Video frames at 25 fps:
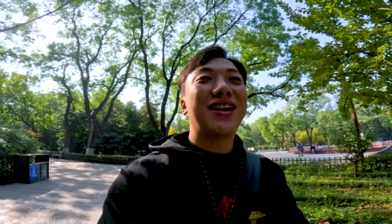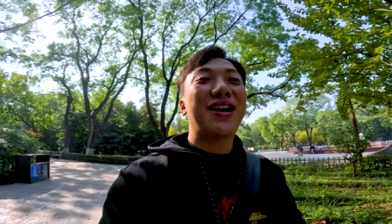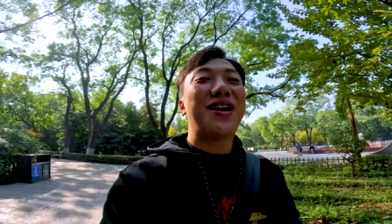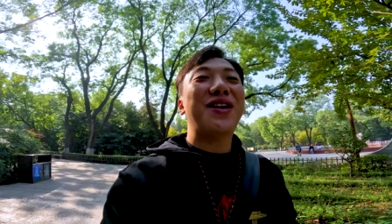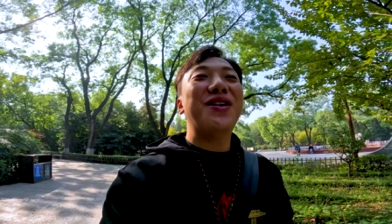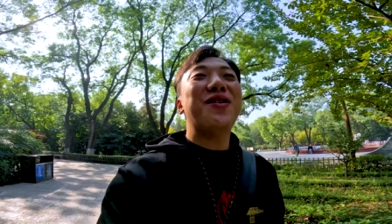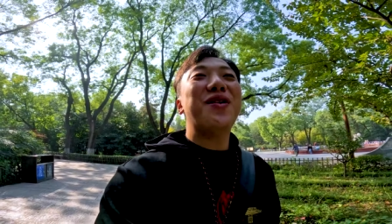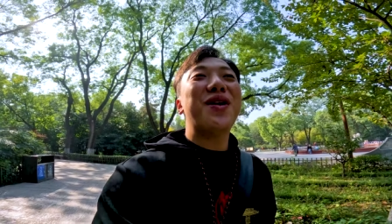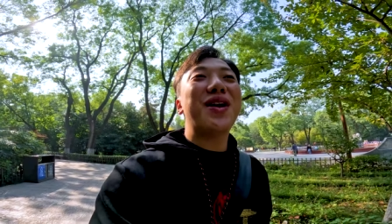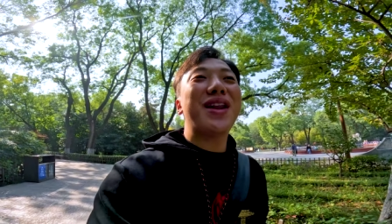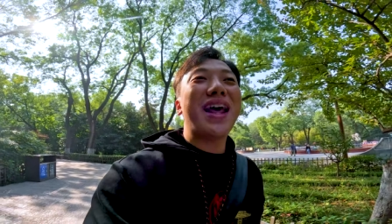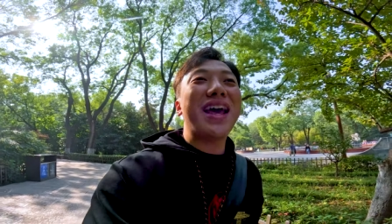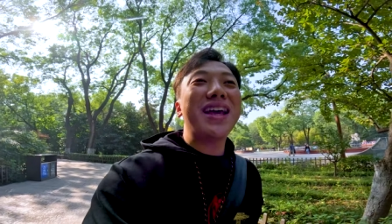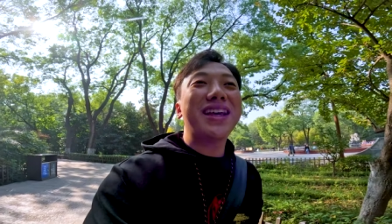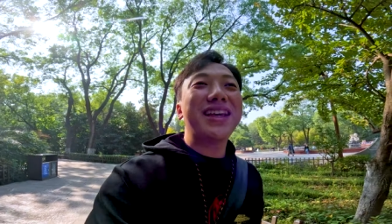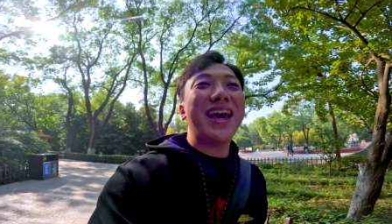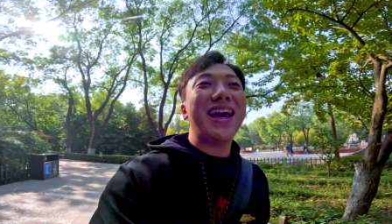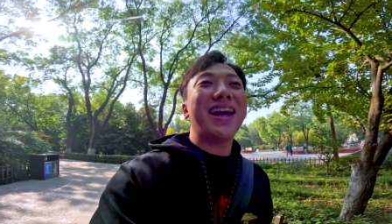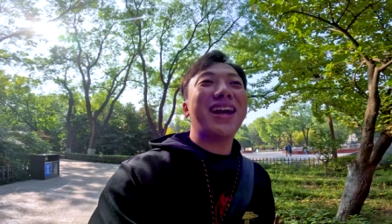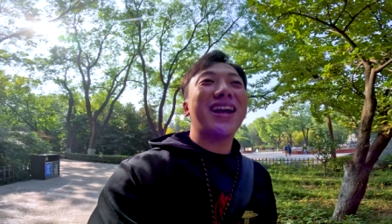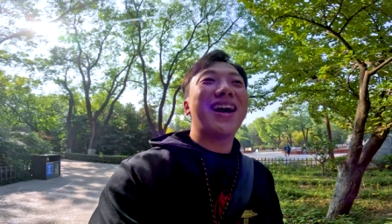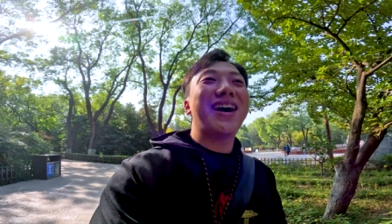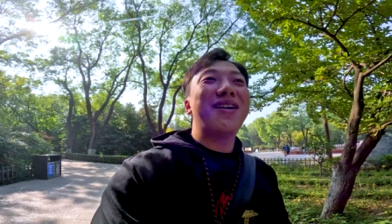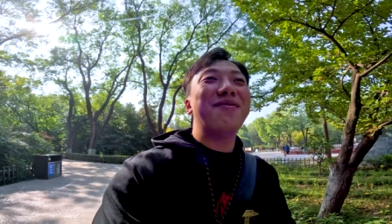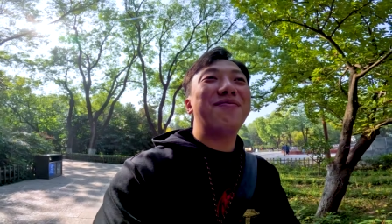เขาเรียกว่าไท
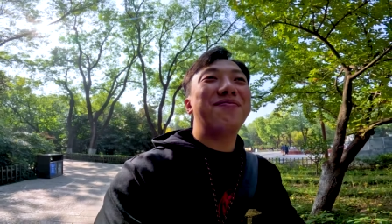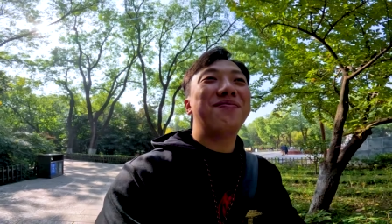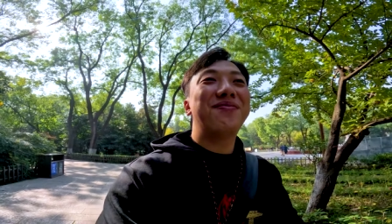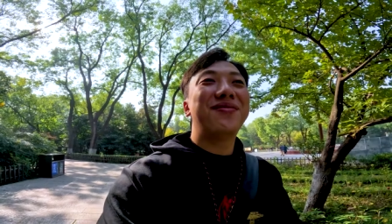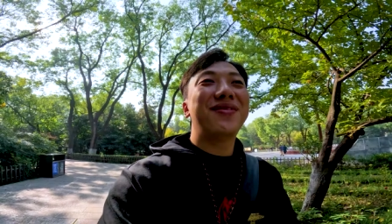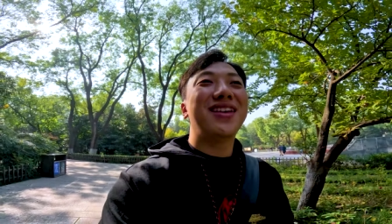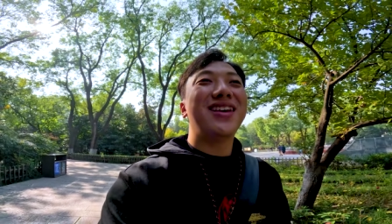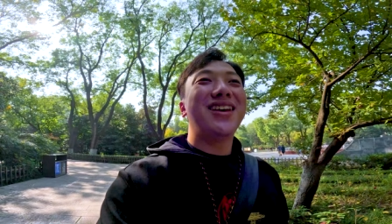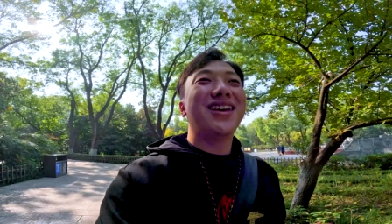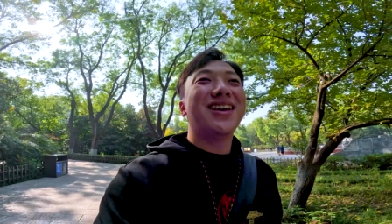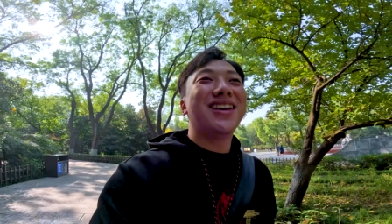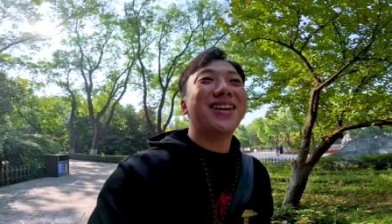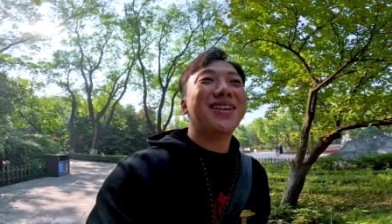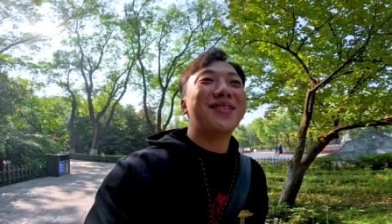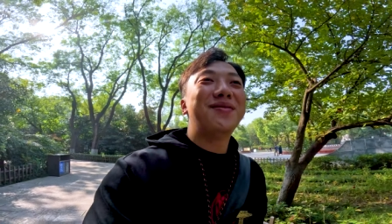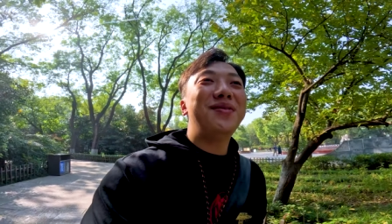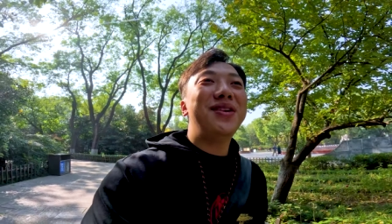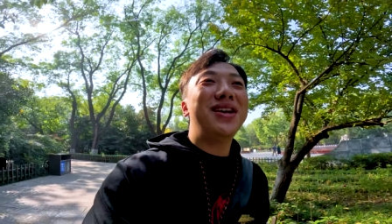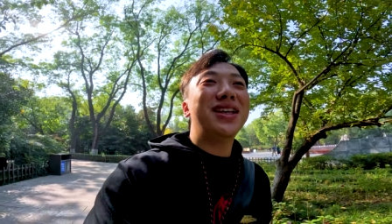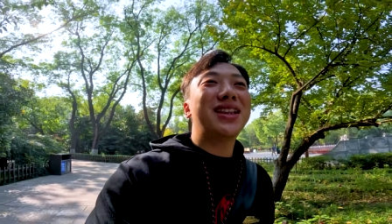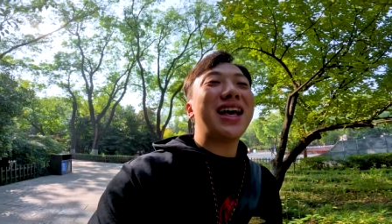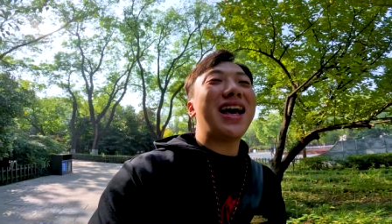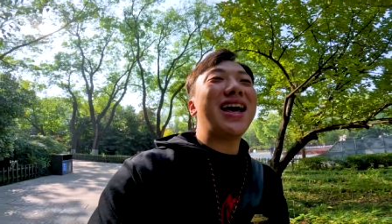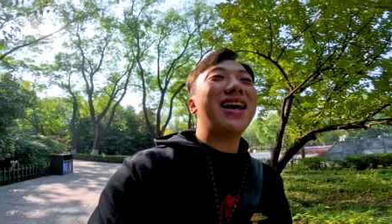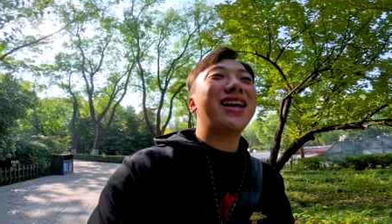เก๊กครับ
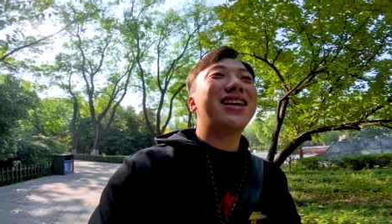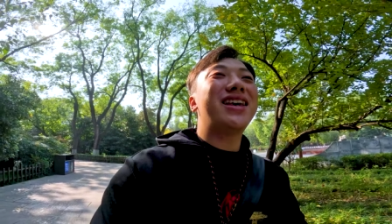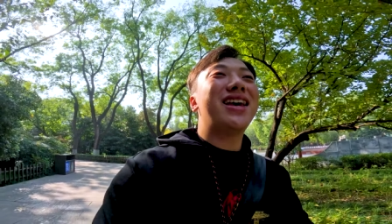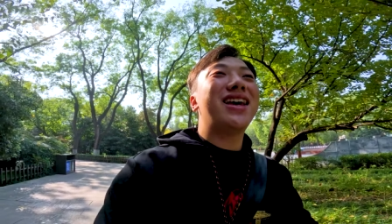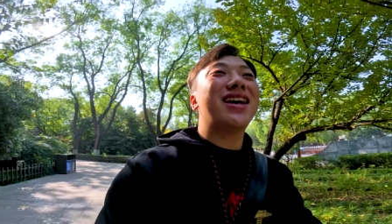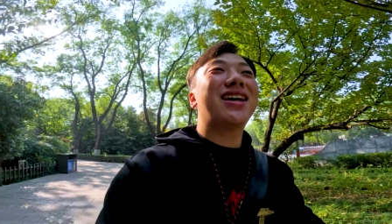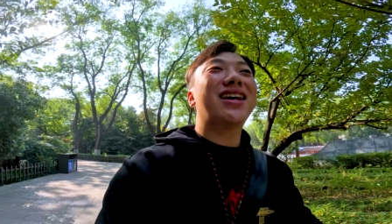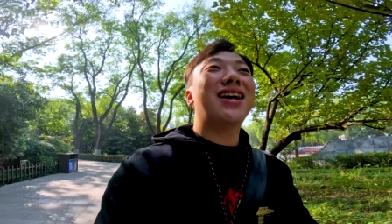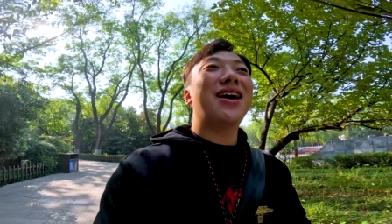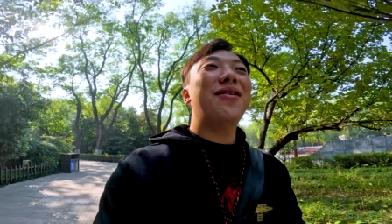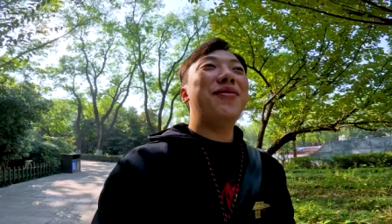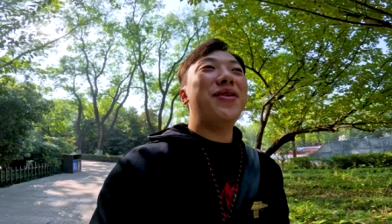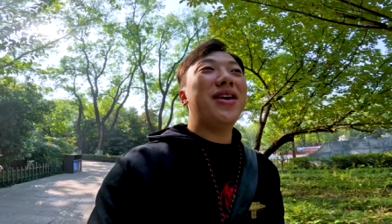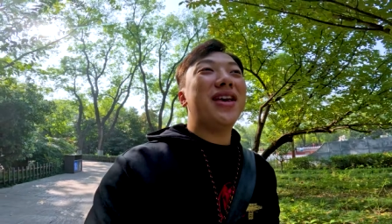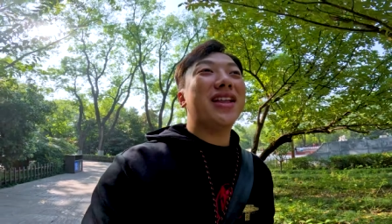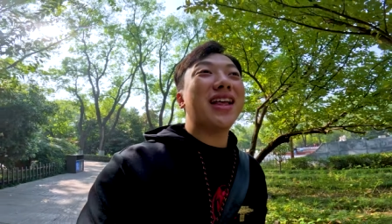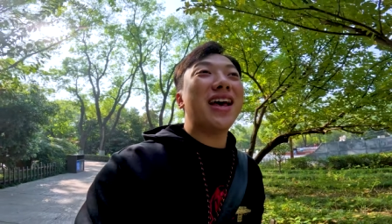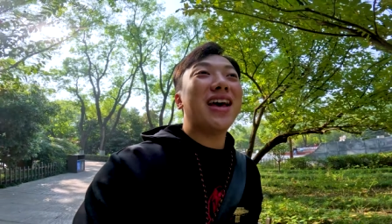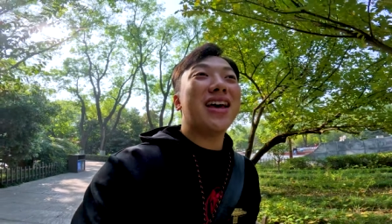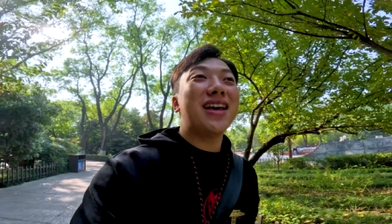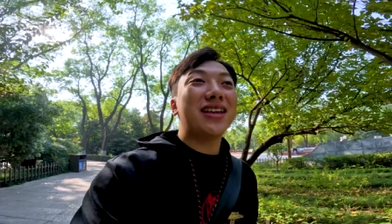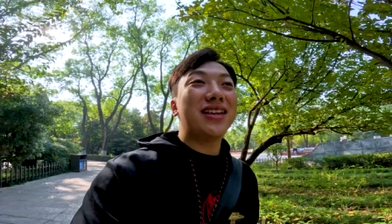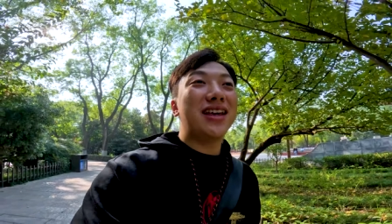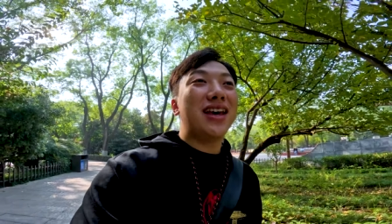มีไทเก๊ก กระบี่ไท